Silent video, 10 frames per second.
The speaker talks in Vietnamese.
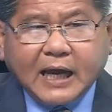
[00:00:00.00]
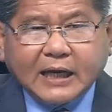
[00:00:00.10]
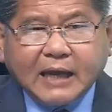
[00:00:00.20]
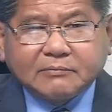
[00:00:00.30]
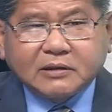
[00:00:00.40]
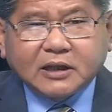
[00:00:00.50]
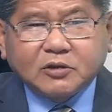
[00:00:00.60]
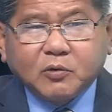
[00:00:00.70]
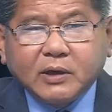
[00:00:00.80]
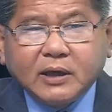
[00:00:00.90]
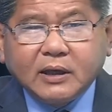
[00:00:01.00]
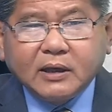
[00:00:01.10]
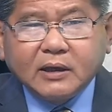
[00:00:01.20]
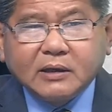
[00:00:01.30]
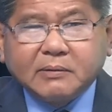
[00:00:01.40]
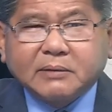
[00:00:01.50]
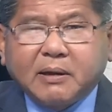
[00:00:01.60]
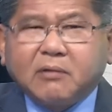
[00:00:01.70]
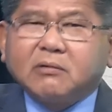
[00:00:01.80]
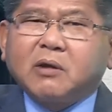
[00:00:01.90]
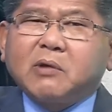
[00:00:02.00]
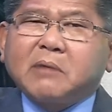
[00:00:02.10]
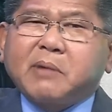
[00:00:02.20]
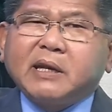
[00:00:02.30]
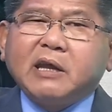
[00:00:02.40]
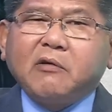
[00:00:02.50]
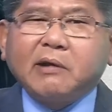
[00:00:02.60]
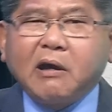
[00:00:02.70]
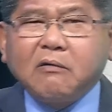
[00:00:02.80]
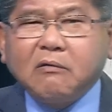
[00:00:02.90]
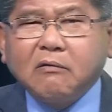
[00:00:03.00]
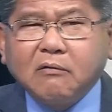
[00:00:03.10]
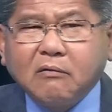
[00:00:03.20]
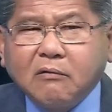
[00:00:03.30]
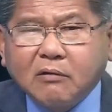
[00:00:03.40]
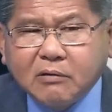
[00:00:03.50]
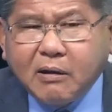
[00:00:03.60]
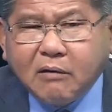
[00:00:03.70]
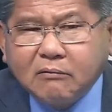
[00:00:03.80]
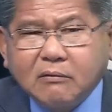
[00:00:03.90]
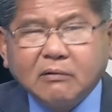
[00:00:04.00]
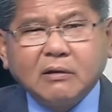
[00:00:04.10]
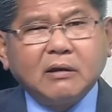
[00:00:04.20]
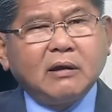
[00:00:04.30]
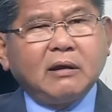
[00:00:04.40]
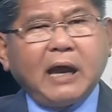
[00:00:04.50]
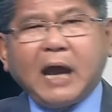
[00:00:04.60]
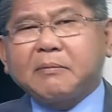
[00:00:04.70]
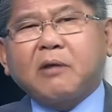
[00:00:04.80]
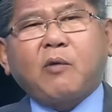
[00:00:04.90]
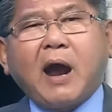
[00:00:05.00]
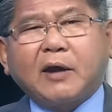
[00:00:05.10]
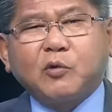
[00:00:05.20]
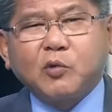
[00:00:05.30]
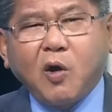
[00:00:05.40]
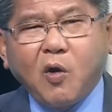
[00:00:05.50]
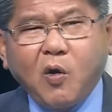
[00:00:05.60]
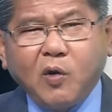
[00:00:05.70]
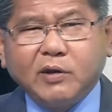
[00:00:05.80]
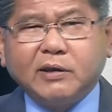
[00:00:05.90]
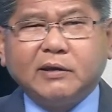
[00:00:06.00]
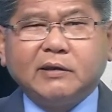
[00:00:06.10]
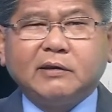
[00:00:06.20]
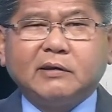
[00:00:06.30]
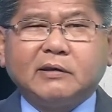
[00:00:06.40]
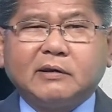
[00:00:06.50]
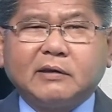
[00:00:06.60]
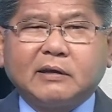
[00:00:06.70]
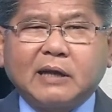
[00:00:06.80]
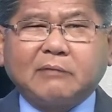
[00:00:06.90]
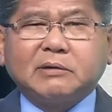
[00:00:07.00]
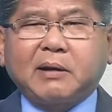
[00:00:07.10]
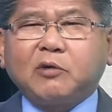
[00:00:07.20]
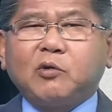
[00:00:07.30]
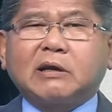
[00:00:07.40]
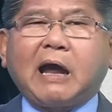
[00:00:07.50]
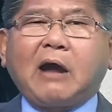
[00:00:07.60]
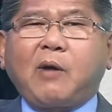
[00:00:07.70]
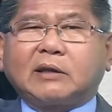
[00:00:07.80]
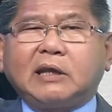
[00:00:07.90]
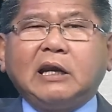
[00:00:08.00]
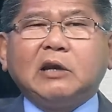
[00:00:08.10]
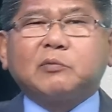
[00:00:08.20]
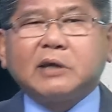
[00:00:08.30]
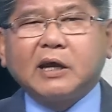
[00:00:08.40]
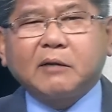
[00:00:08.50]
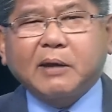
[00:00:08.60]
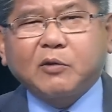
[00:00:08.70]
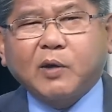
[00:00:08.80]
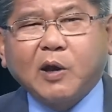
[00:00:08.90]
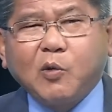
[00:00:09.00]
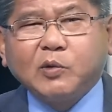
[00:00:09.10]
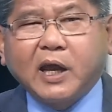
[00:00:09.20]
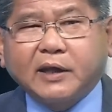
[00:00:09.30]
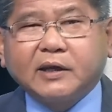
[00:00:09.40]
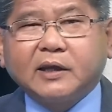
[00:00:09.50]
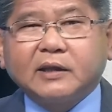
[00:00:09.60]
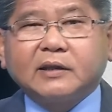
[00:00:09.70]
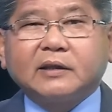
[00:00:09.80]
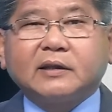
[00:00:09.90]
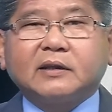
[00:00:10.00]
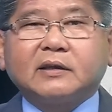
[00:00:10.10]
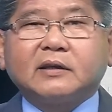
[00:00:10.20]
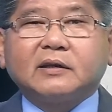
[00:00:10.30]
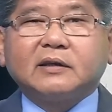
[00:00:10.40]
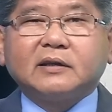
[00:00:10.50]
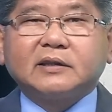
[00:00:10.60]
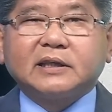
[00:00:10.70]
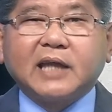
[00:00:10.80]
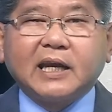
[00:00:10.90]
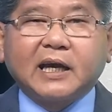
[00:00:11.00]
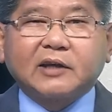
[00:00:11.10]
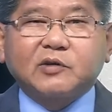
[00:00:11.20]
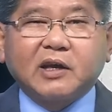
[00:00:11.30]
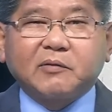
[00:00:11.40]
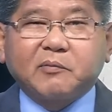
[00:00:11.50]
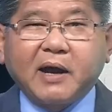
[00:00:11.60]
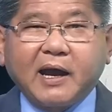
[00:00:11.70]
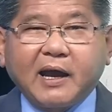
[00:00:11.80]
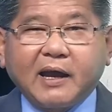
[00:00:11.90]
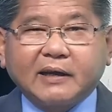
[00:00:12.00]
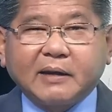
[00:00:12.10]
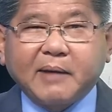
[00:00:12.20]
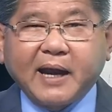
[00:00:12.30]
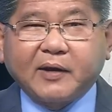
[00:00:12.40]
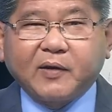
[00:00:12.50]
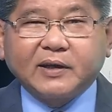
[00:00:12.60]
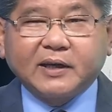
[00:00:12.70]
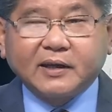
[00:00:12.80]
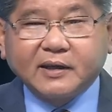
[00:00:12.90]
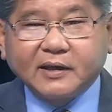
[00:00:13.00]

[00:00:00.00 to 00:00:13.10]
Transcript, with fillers: càng làm cho người ta chú ý. Nhưng mà ta bảo đâu cần bắn nhiều ở đâu. Đúng không? Hai ba quả đủ rồi làm gì bắn luôn cả hỏa tiễn lên lục địa bay qua đầu ông nhật nữa thì đây là cái chuyện mà nam hàn nói nè